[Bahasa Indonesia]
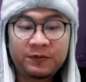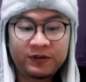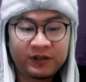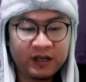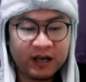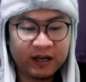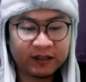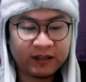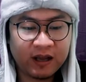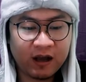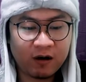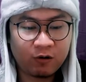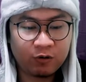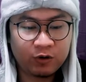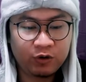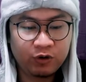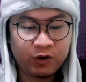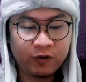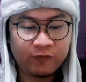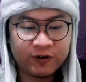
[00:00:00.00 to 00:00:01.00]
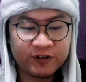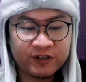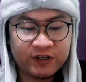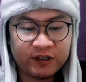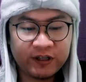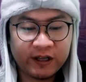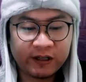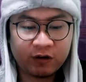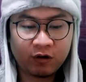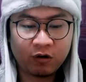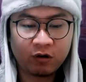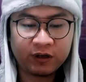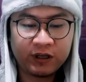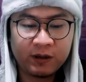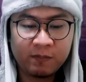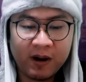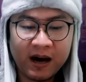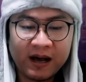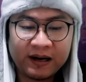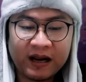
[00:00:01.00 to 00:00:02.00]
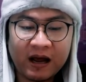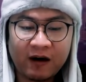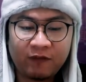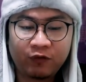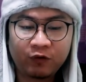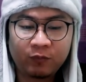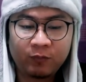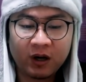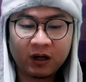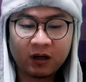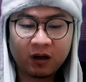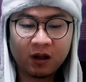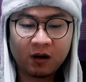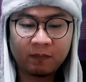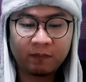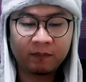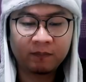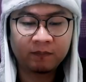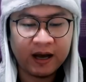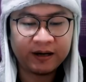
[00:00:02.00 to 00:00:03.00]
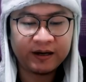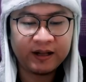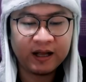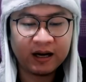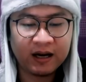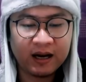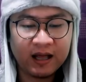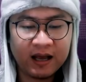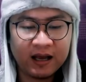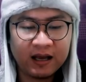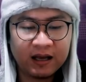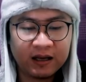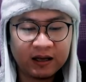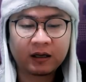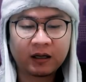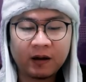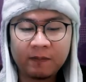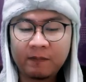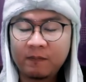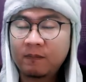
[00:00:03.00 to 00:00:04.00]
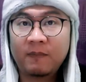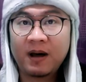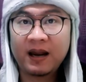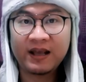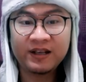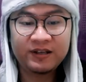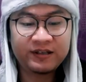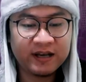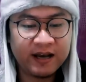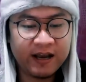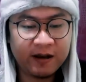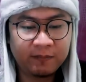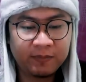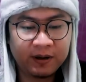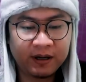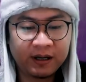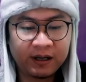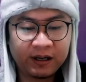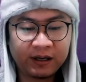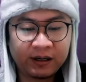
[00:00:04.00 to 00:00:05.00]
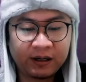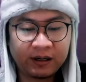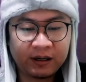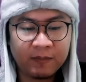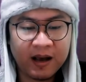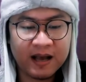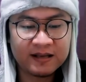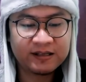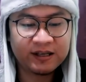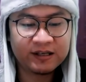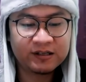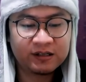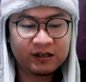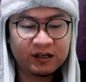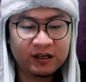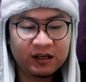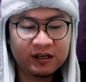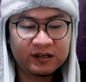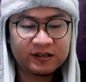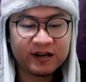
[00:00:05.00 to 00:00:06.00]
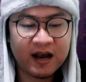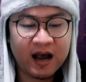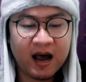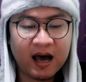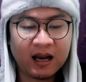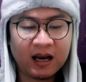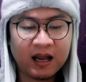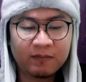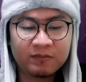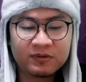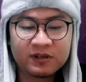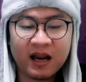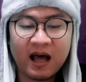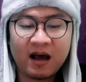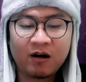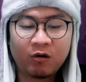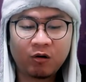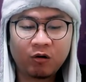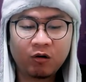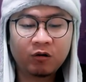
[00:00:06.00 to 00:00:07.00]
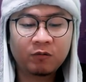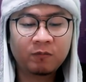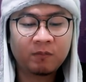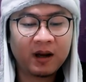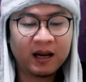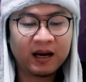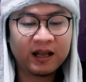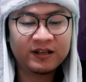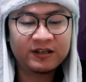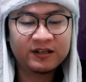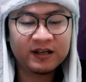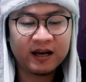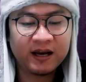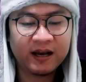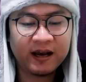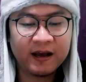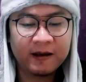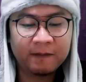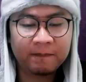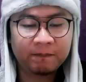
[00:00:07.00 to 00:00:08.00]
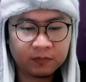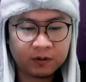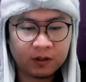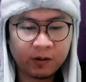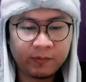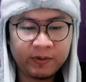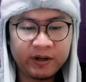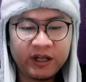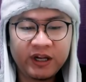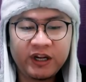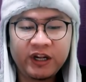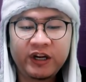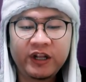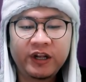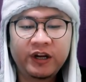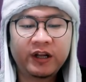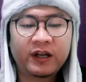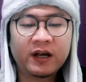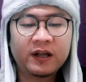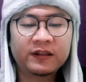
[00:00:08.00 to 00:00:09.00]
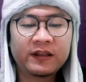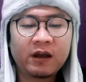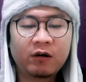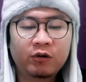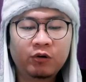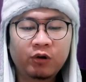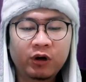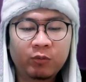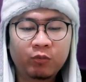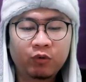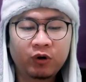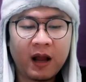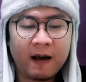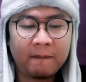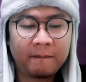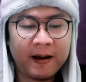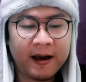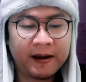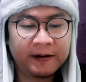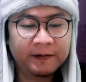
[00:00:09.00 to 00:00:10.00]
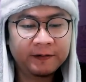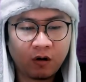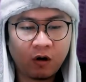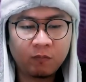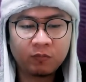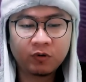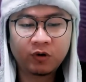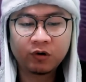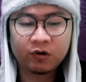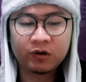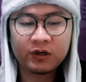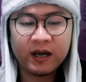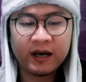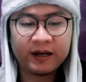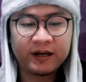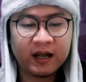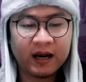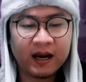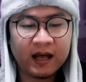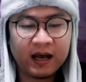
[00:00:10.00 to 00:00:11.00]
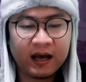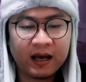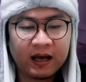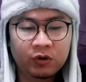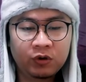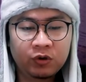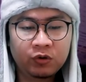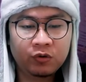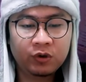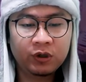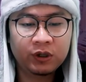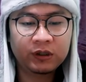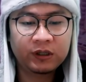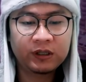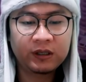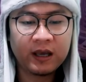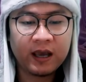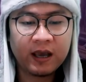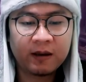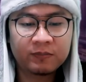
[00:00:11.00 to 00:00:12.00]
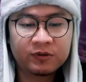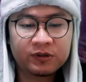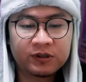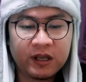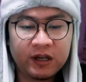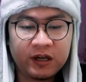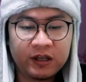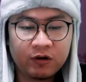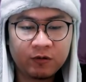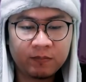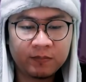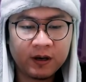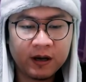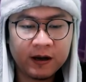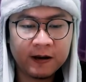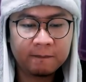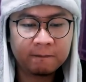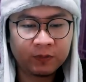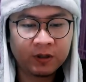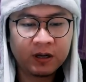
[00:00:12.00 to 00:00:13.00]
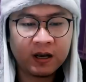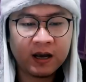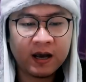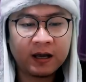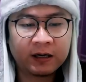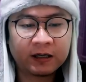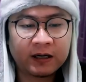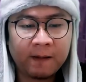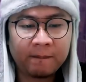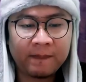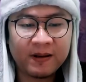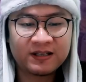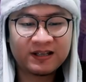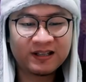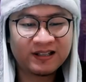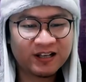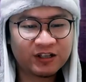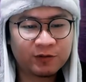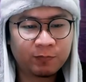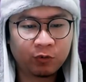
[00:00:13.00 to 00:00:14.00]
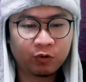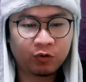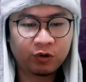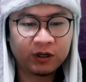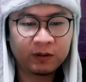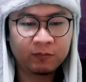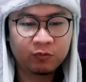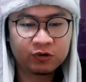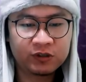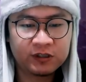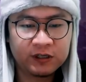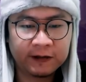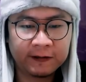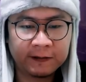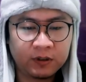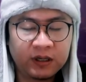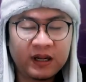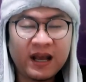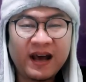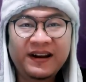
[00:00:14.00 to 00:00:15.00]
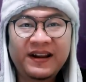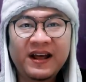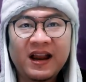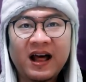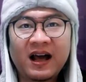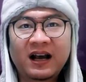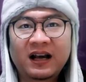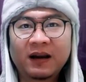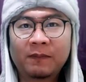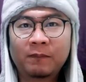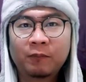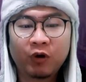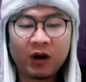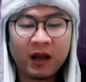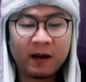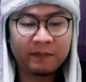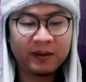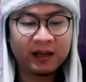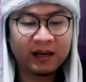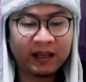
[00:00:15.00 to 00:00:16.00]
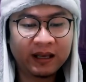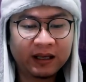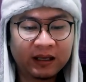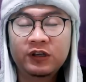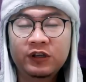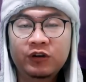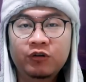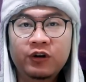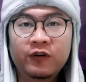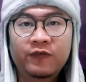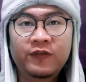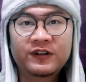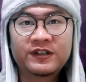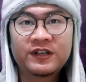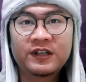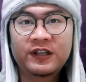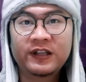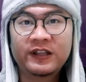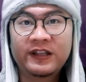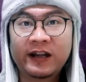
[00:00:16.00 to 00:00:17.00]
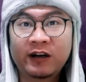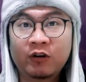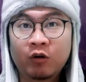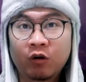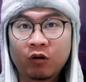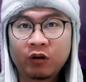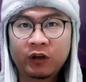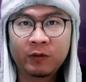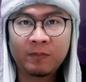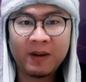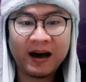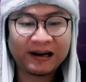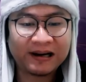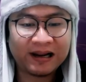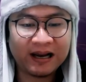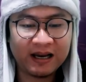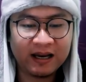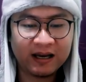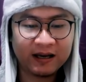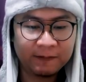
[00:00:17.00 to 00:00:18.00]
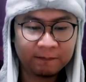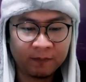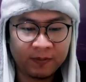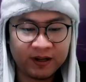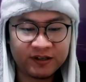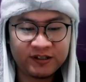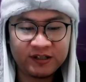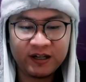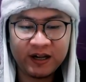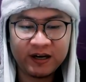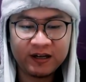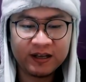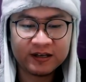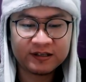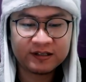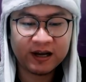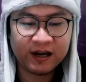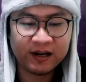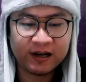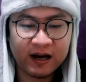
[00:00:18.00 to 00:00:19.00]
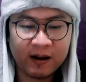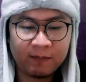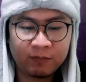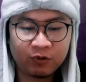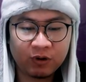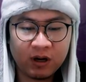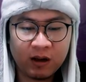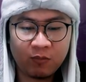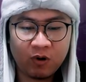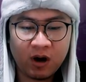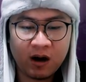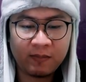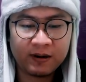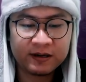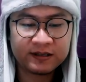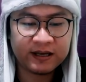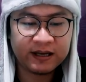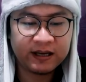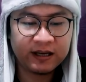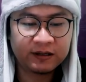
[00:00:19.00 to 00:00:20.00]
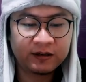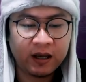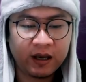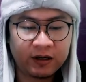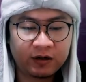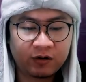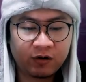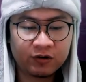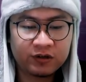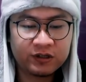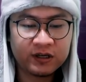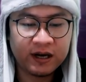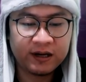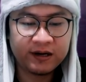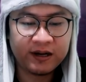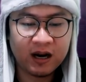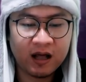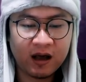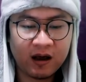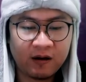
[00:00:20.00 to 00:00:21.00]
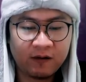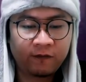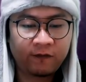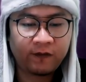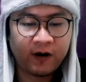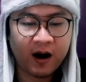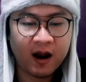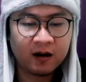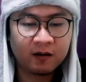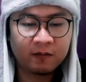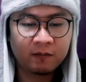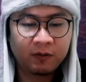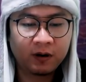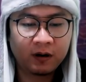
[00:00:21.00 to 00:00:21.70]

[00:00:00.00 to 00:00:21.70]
FC atau University Teknologi Mara Football Club adalah klub Malaysia yang berbasis di Shah Alam, Selangor, Malaysia ya. Klub ini didirikan tahun 2008. Homegrownnya adalah UITM Stadium ya, dengan kapasitas 10.000 seat. Ini adalah klub bola milik University Teknologi Mara ya. Presidennya sekarang Abdullah Muhammad Said, head coachnya adalah Frank